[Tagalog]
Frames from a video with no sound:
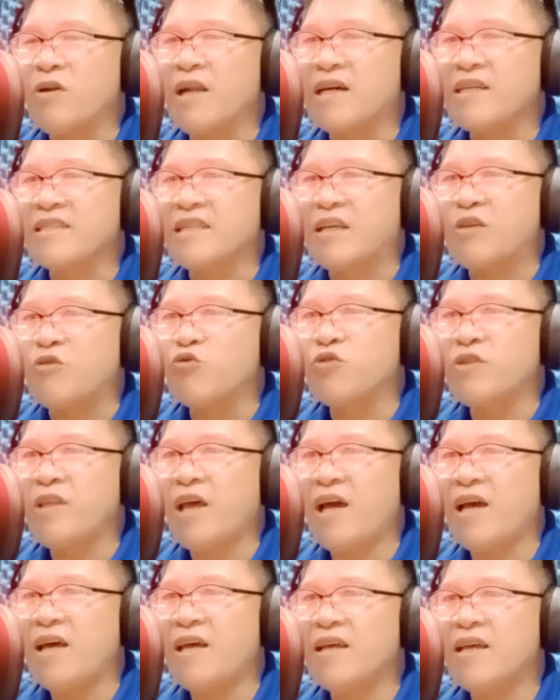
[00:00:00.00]
sa yuta.
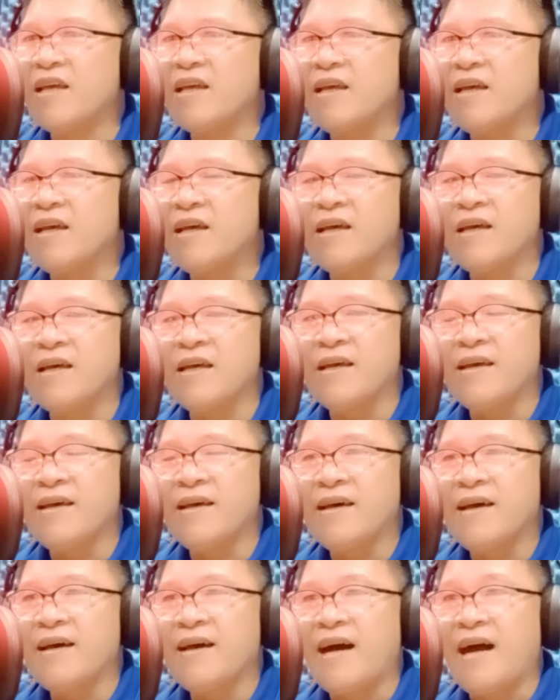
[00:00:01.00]

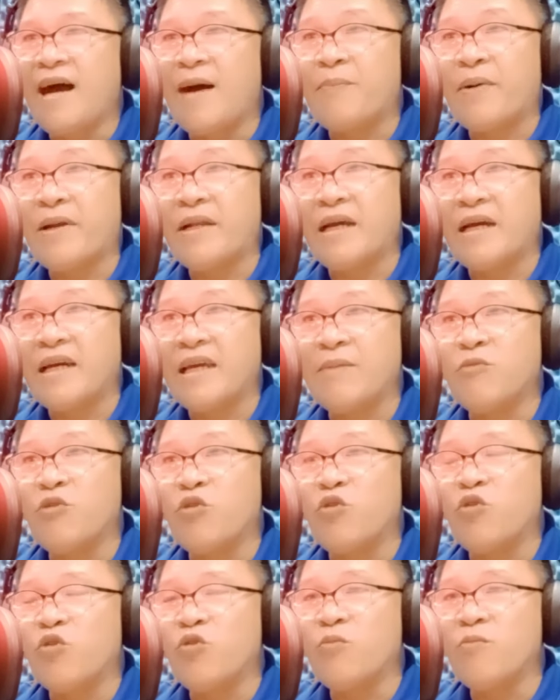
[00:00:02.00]
Apan ang imong
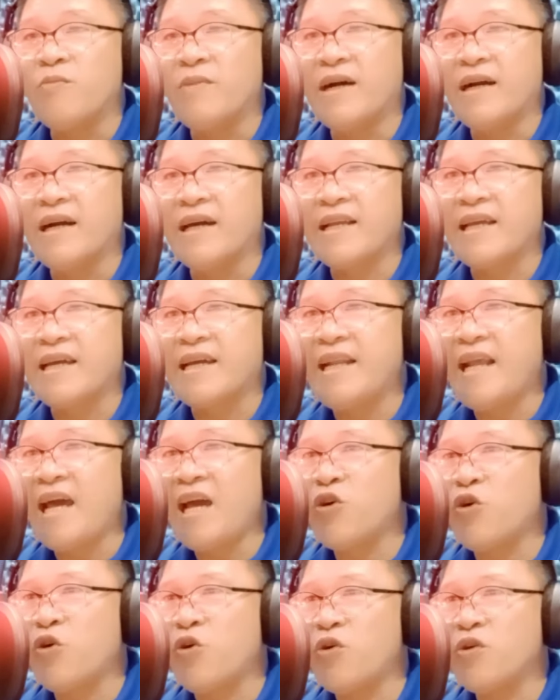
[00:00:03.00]
gugma nga
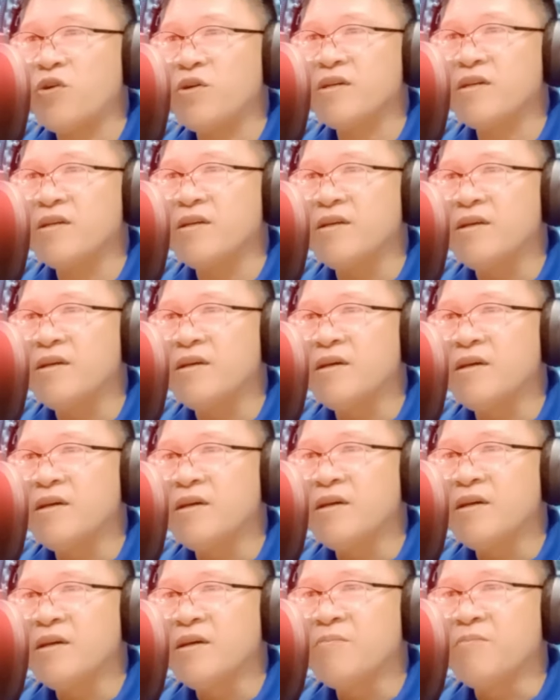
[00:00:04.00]
rikanako.
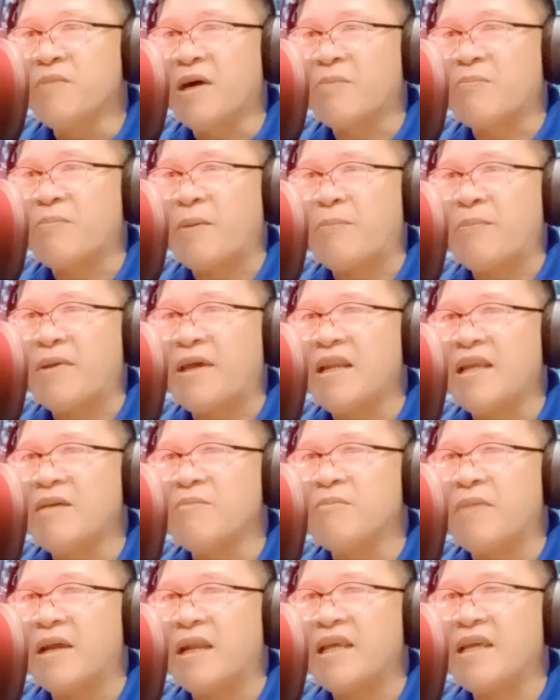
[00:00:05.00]
Magpabiling
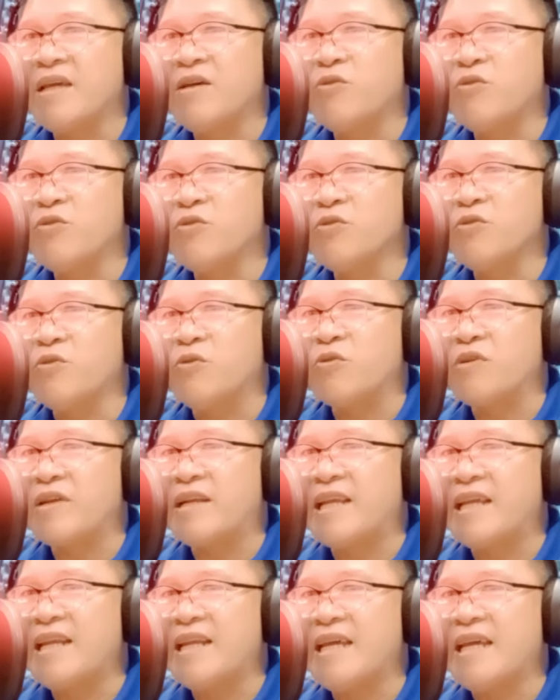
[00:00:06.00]
malig-on og
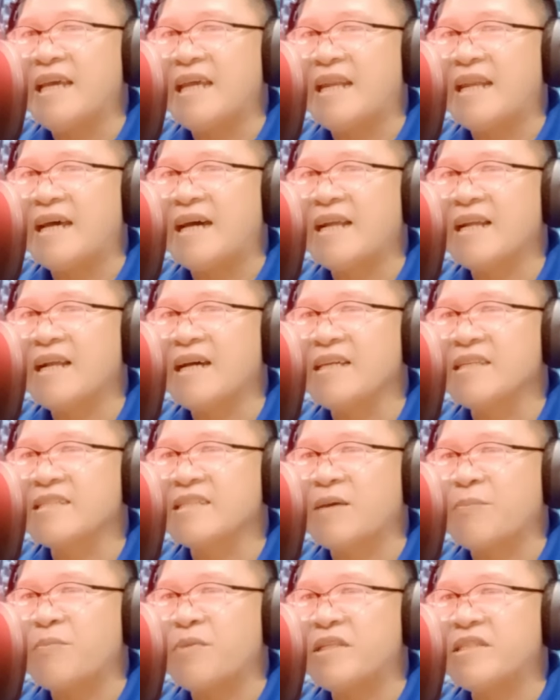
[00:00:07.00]
dili ilarag sa
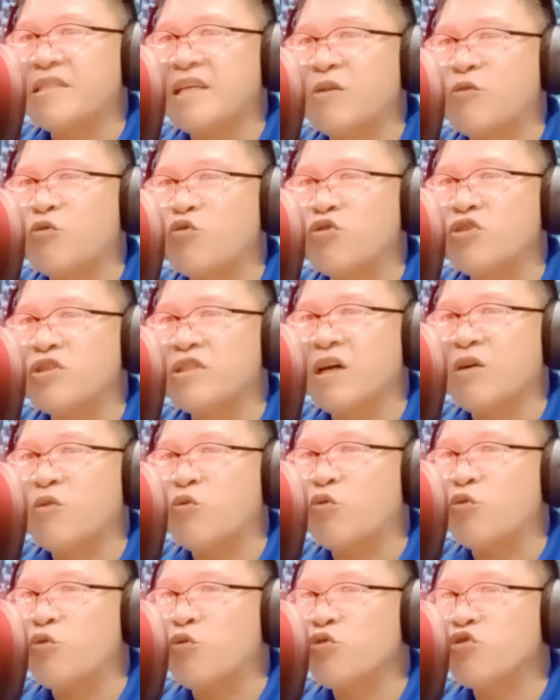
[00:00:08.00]
bisan unsang
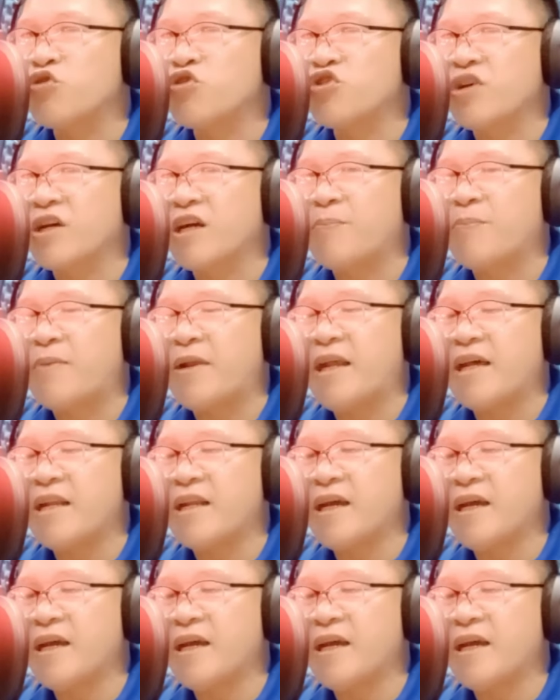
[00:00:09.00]
unos sa kapalaran.